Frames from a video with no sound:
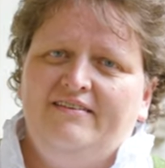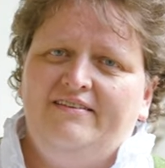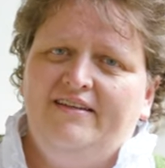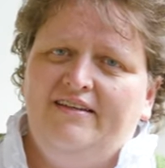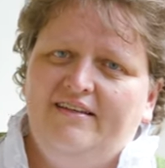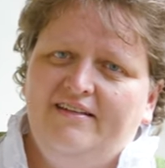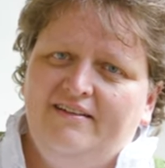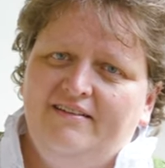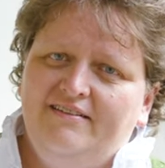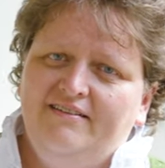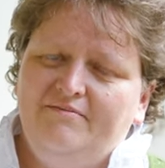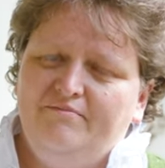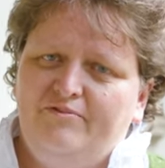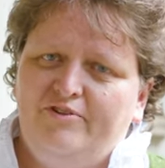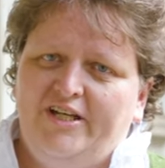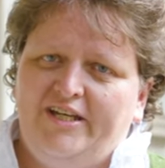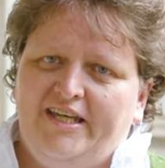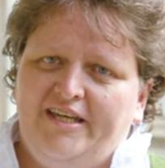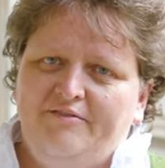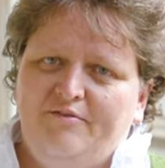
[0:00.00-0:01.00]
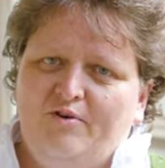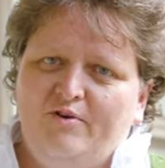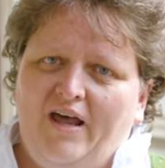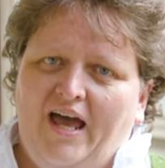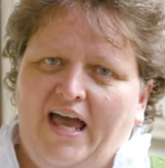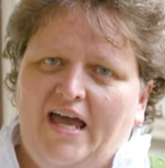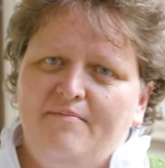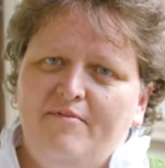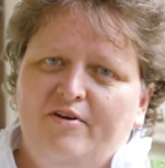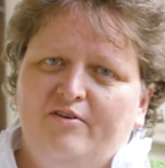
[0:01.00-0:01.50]
die
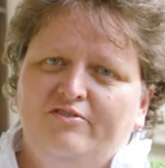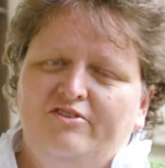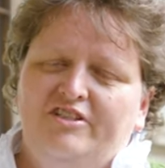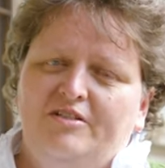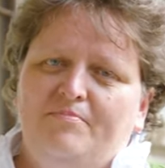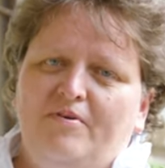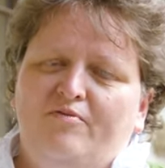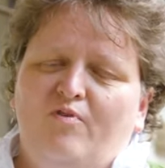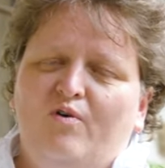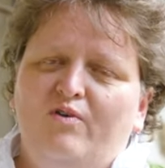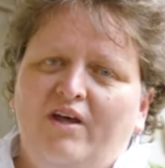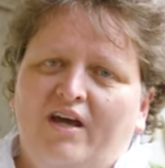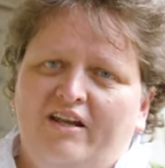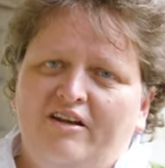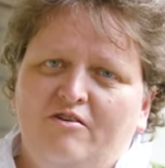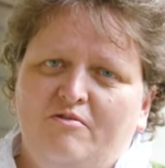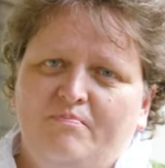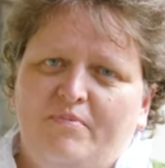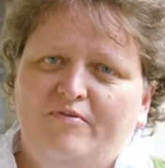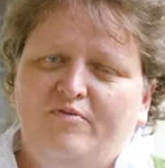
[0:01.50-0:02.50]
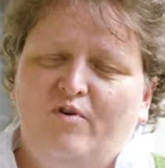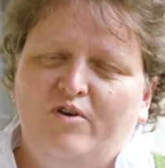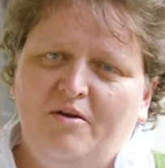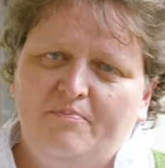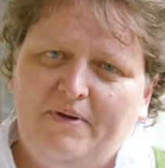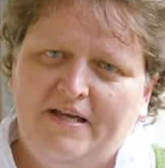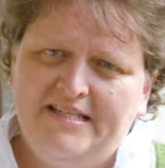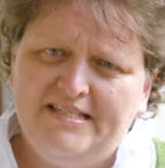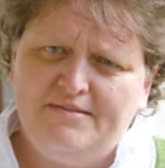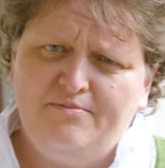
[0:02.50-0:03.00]
Pflegewohnheime und die Bewohnerinnen und Bewohner
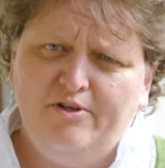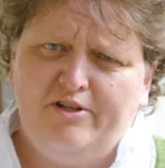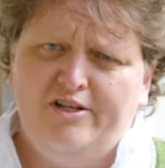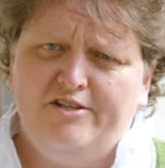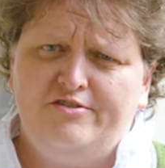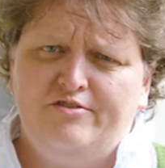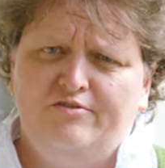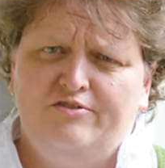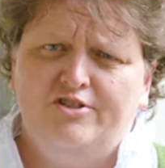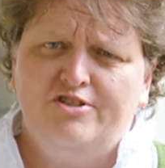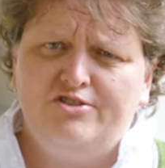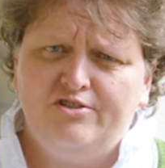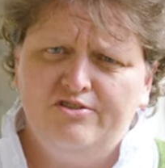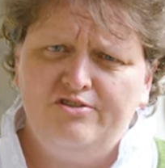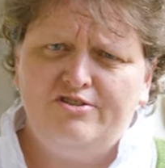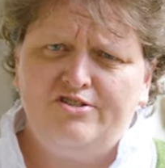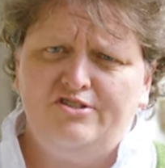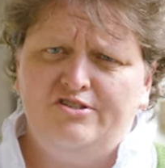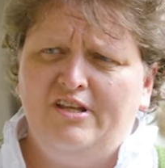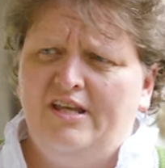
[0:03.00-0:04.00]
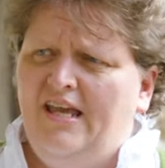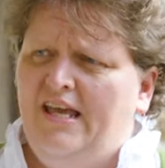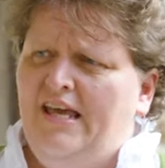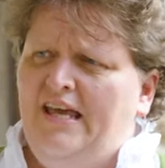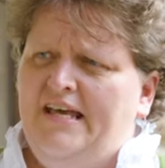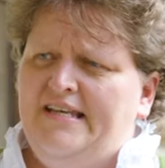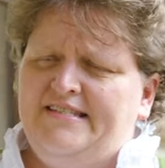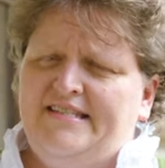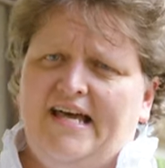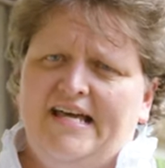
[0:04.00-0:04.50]
bestmöglich zu unterstützen,
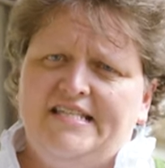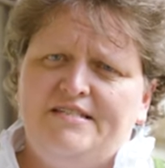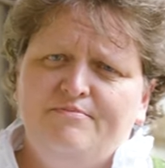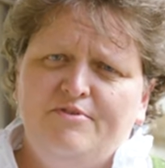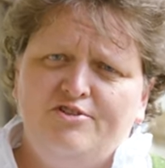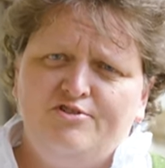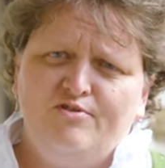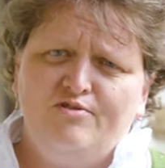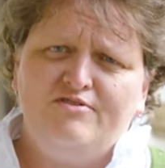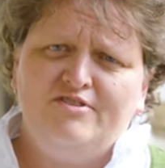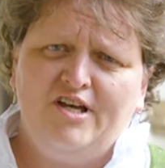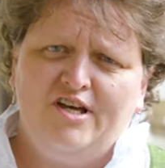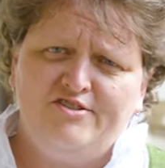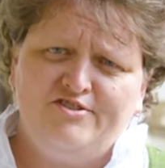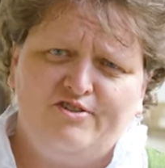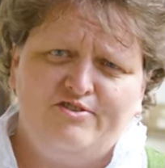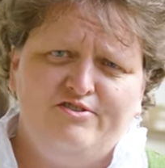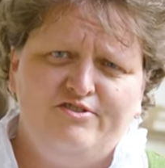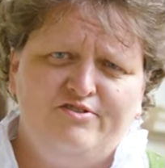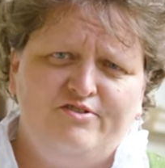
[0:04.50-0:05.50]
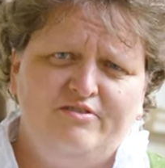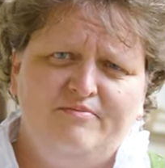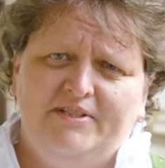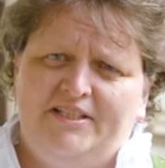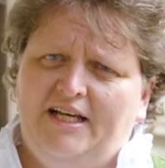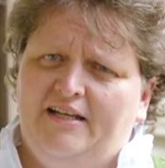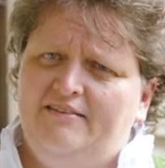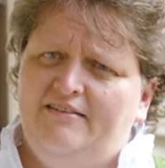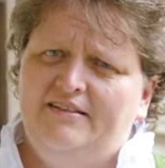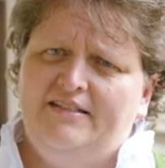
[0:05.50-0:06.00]
sei es mit Schutzausrüstung,
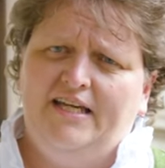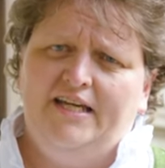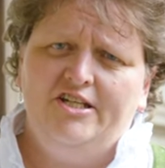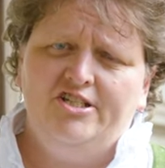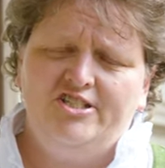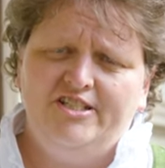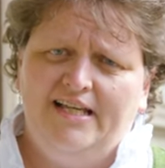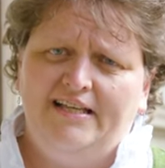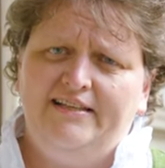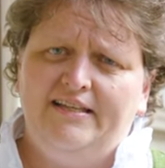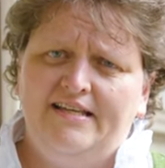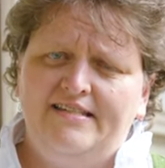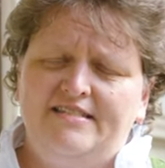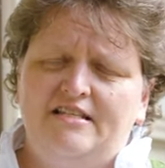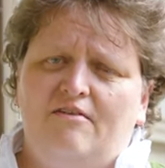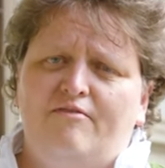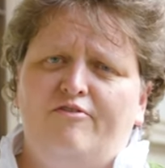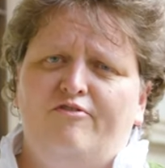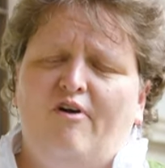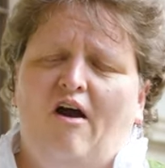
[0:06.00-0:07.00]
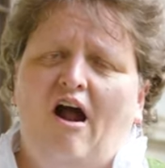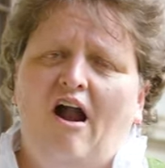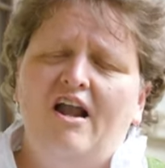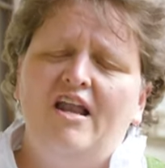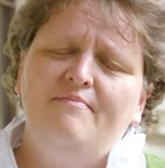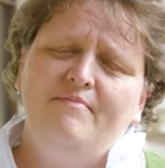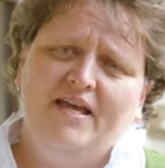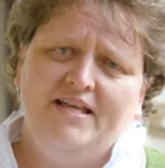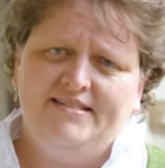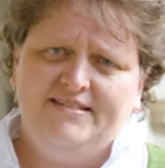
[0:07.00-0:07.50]
mit Antigen-Schnelltests, aber vor
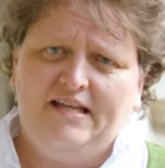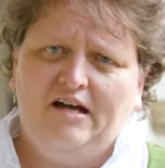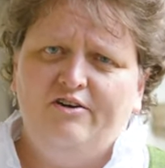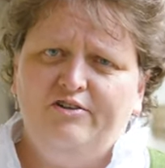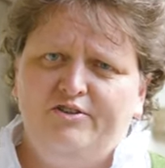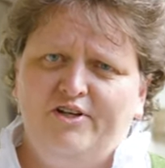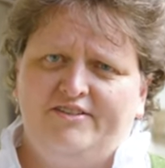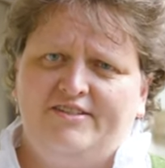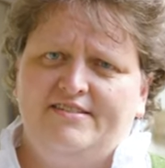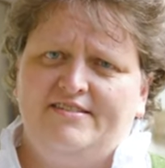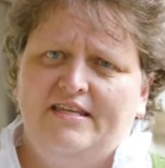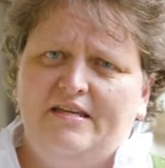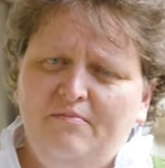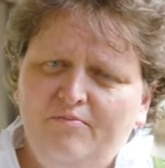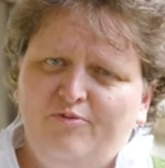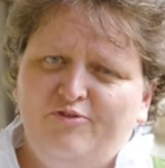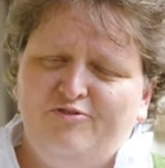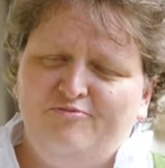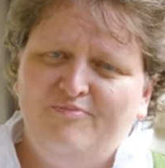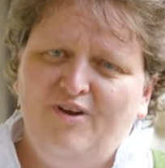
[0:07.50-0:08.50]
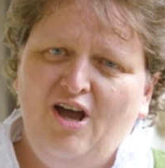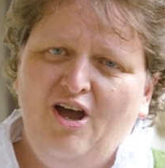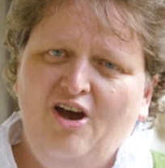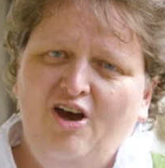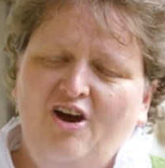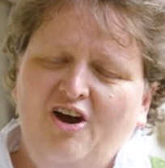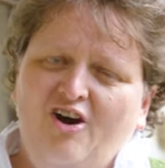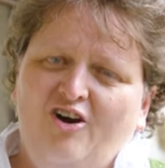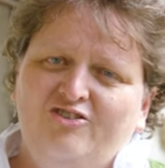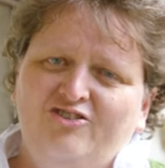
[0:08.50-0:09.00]
allem jetzt auch durch das Impfen.
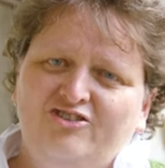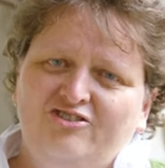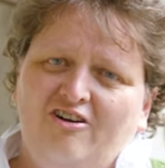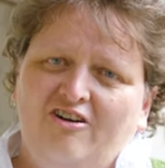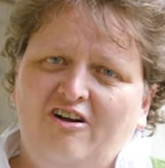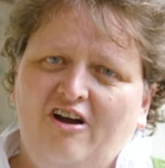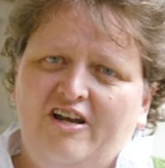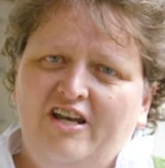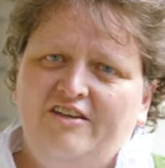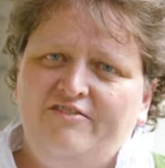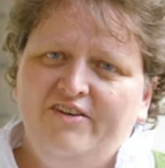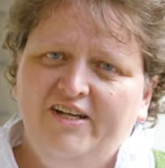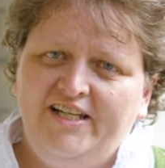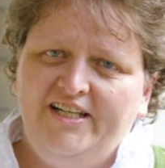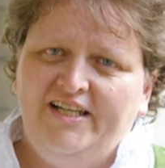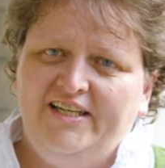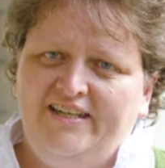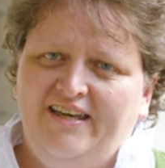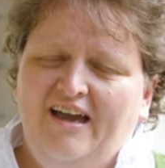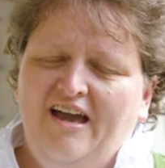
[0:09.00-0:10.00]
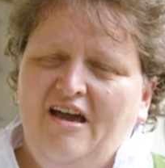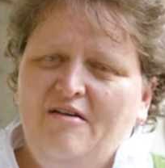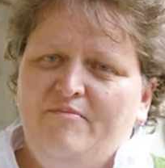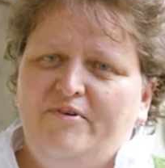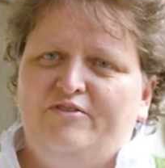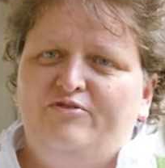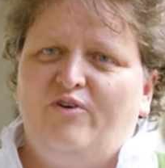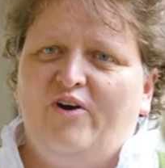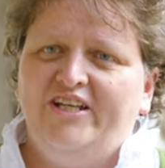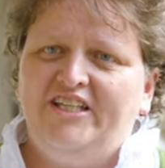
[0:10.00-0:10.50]
Und da kann ich wirklich
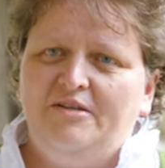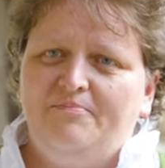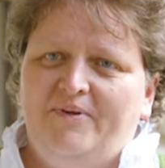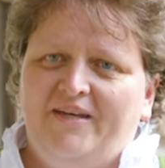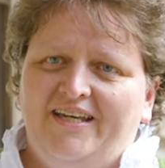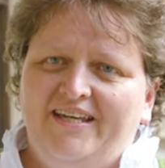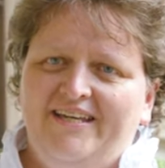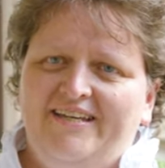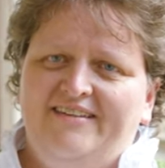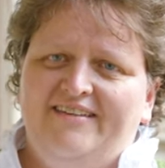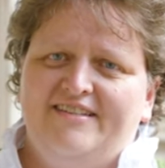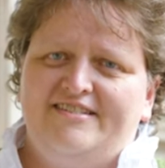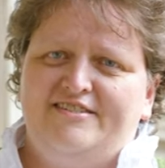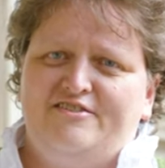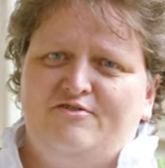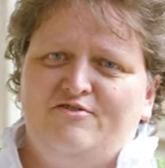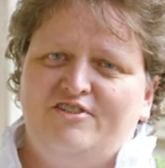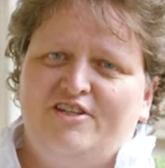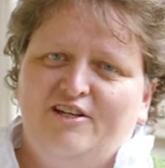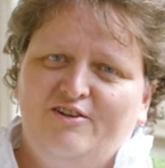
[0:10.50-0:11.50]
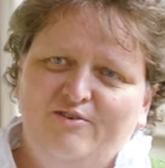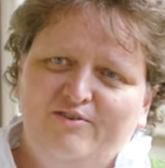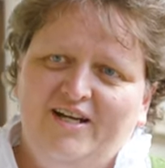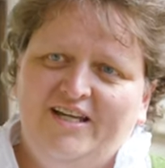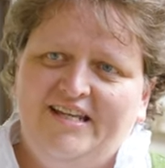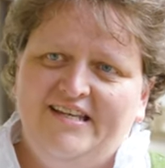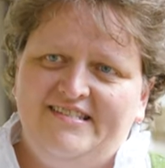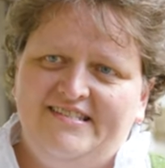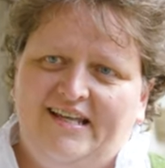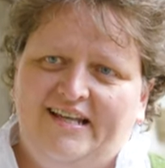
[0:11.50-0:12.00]
mit Freude berichten, dass es uns
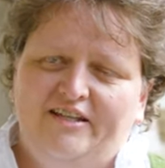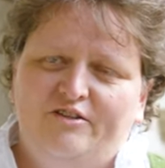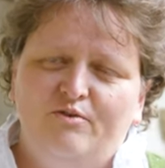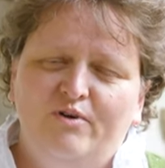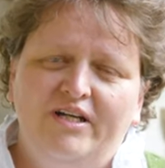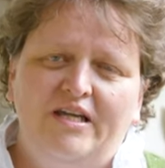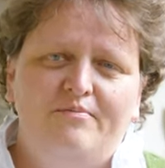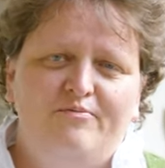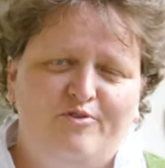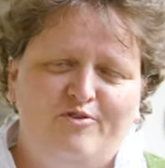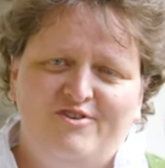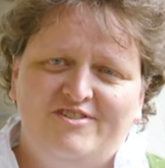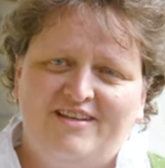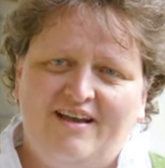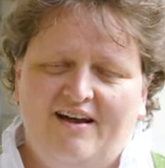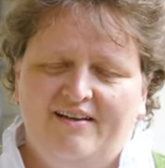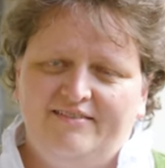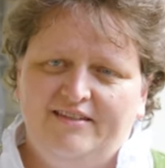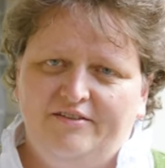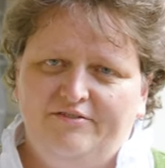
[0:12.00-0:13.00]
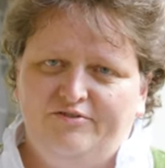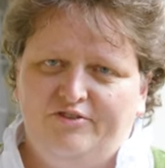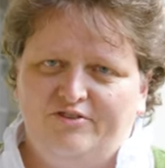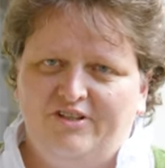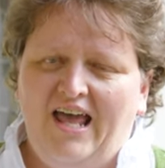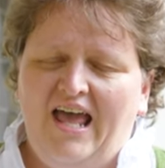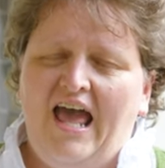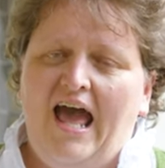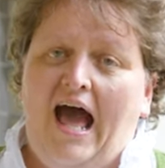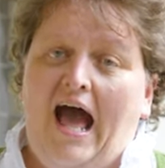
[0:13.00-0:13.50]
gelungen ist, eine Durchimpfungsrate
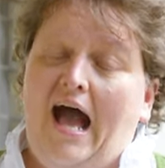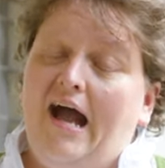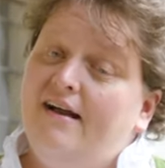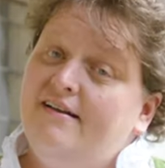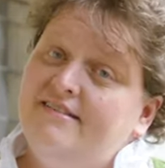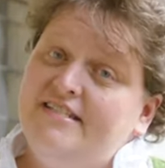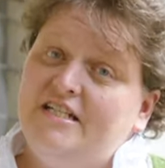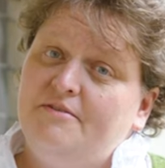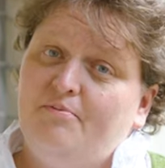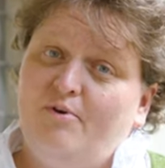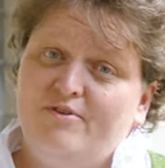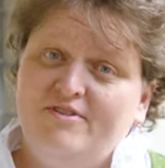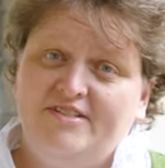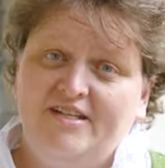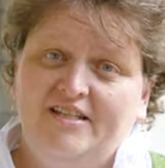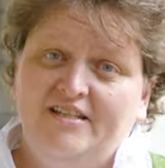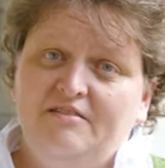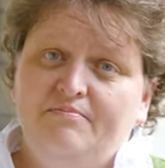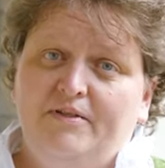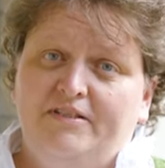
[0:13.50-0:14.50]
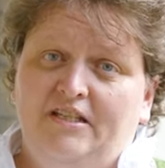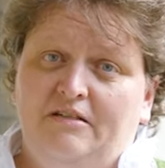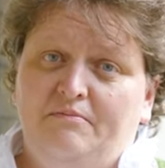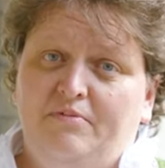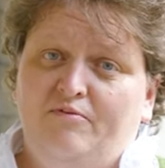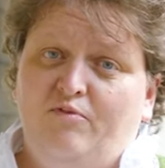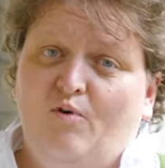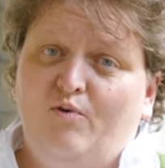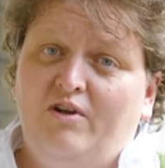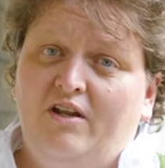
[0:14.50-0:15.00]
von 80 Prozent bei den
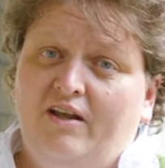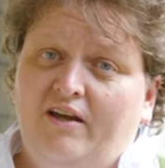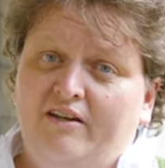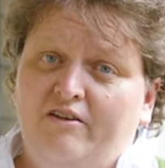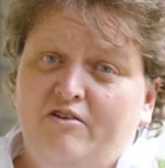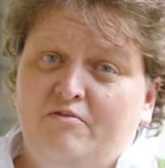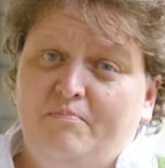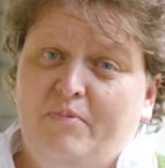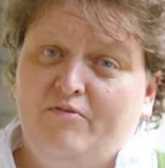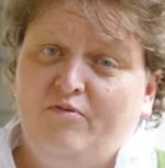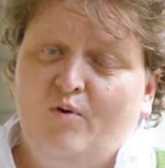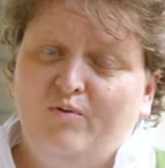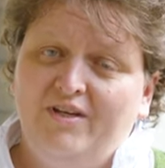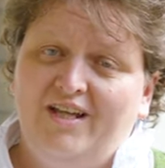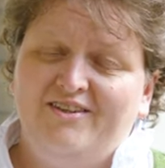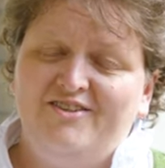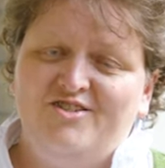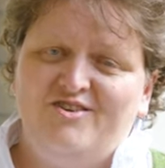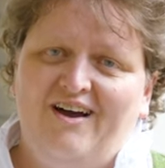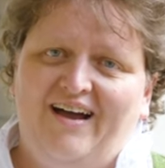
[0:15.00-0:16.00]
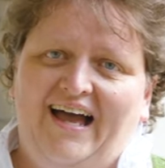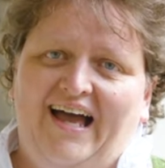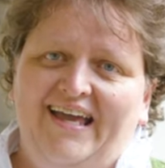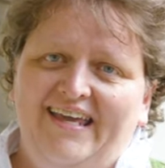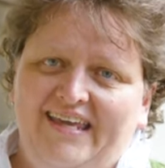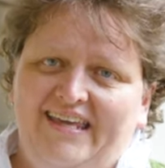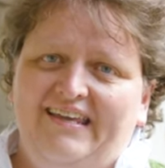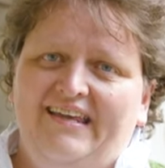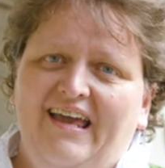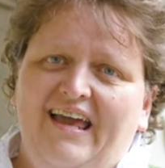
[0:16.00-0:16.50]
Bewohnerinnen und Bewohnern zu
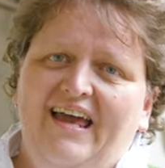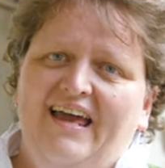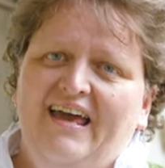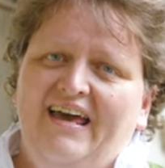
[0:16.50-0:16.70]
erreichen.